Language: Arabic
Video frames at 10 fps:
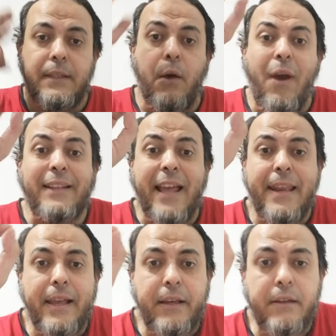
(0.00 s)
لو واحد قال
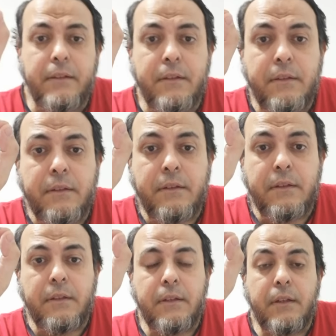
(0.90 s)
لك
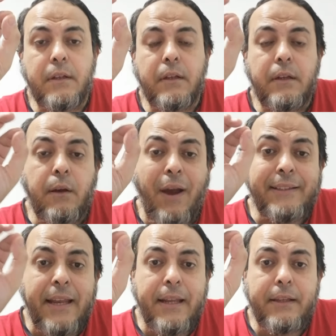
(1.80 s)
لو
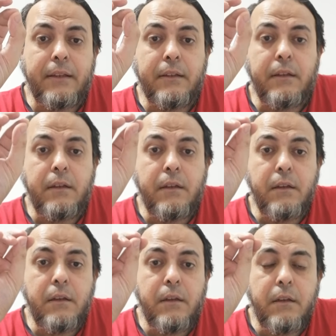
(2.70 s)
واحد قال لك
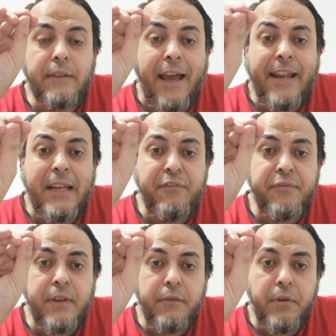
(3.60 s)
تعالى لي
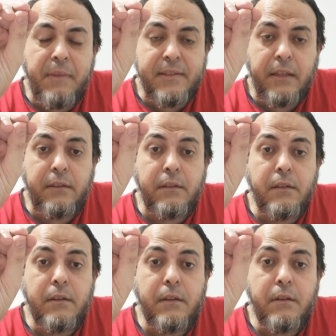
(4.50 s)
في المسجد
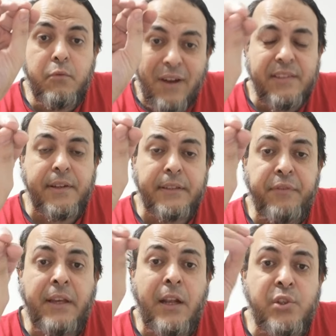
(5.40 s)
في وقت صلاه
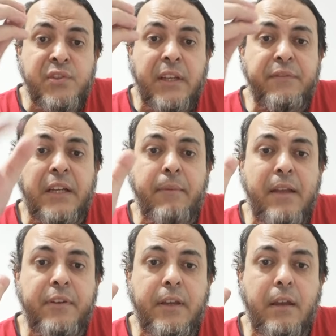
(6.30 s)
الفجر عشان تصلي الفجر معايا
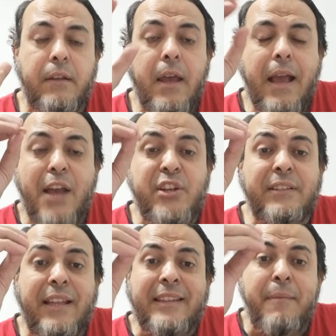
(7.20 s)
في الج... عشان
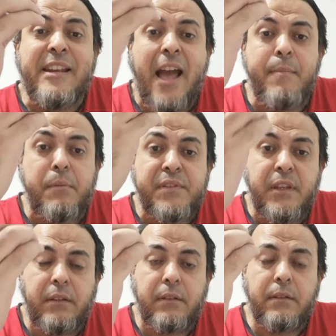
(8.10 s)
تعمل لي عمل
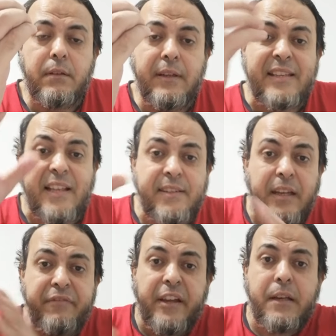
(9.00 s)
بسيط الناس هتصلي
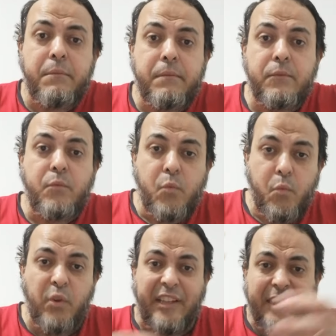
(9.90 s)
الفجر
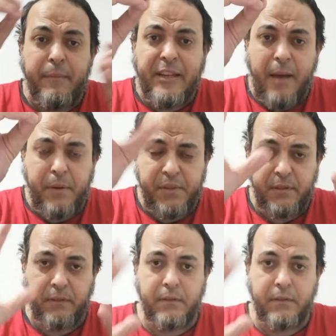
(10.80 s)
وانت هتعمل لي عمل بسيط